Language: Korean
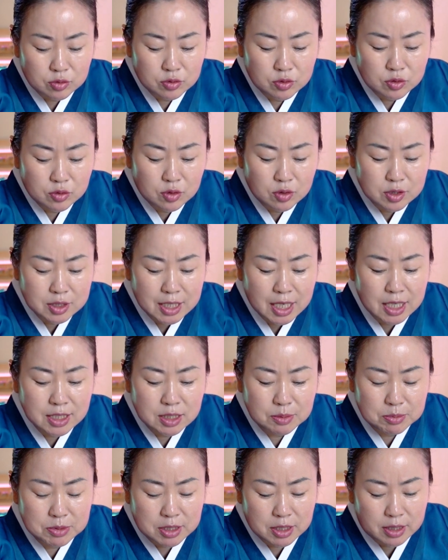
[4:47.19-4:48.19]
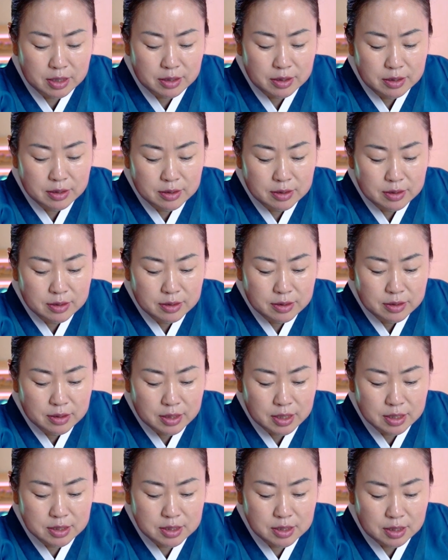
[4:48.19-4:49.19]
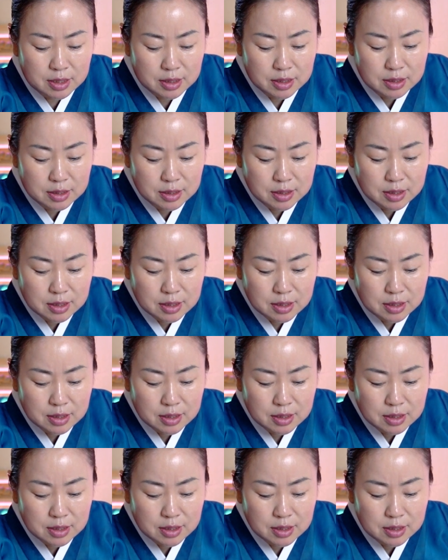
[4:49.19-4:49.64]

그리고 40세 돼지